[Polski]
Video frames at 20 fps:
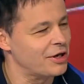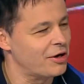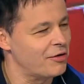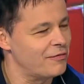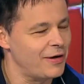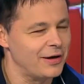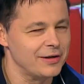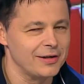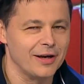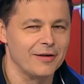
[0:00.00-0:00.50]

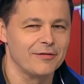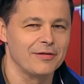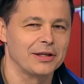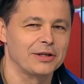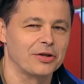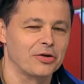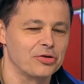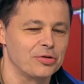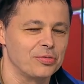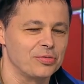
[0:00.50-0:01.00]
zachowania w
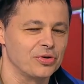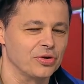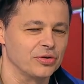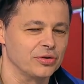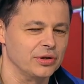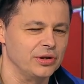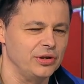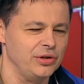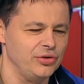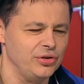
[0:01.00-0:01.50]
latach
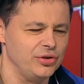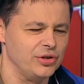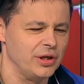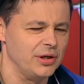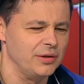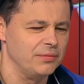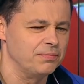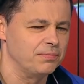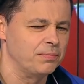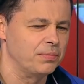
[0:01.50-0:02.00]
80. i
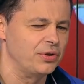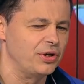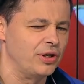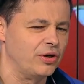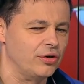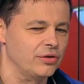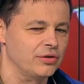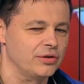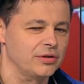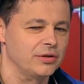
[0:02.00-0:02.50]
dzisiaj
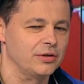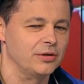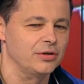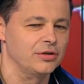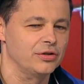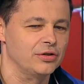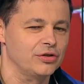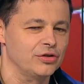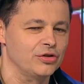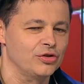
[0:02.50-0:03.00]
poniekąd, e,
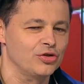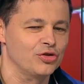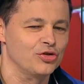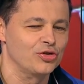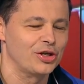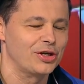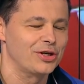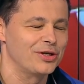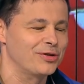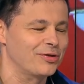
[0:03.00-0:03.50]

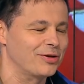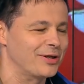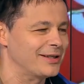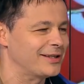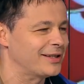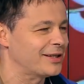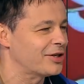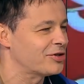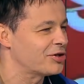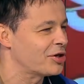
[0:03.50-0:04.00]
że
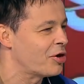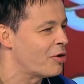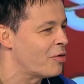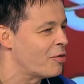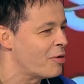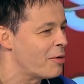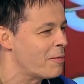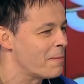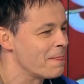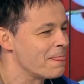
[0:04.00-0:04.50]
historia zatacza
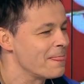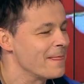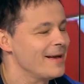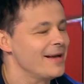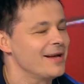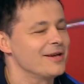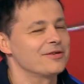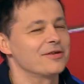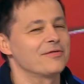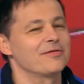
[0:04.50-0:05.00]
koło,
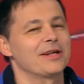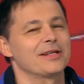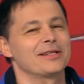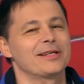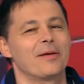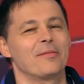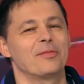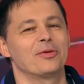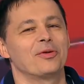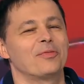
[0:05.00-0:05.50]
że
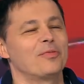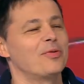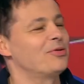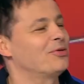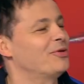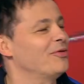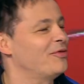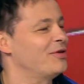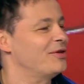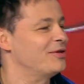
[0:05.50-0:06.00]
wracamy do
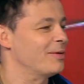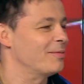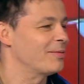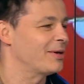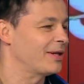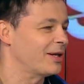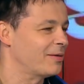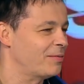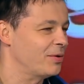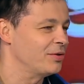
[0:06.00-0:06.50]
punktu wyjścia,
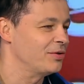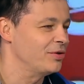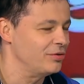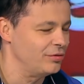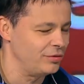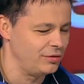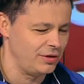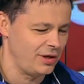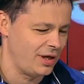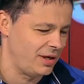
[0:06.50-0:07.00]
można tak mm. tak
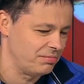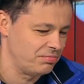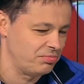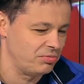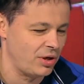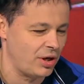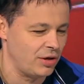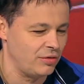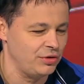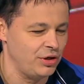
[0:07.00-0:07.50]
powiedzieć, no to ja,
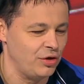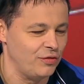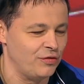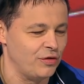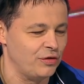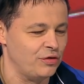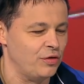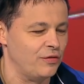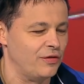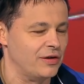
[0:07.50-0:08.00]
ja nie,
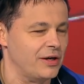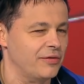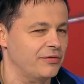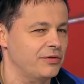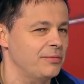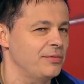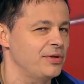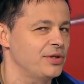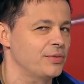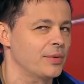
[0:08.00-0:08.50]
nie uważam
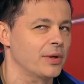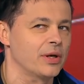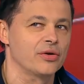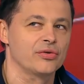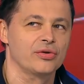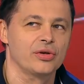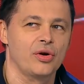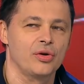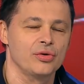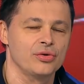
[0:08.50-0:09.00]
w tym nic złego,
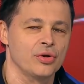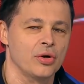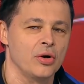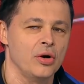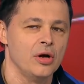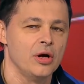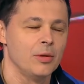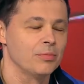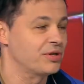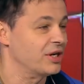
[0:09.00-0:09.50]
jeżeli chodzi
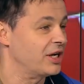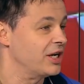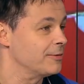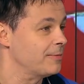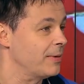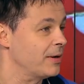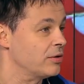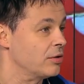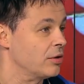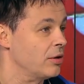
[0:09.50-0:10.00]
o
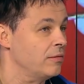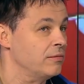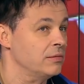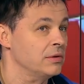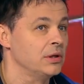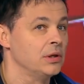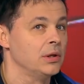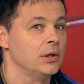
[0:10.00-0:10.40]
przekaz pankrokowy.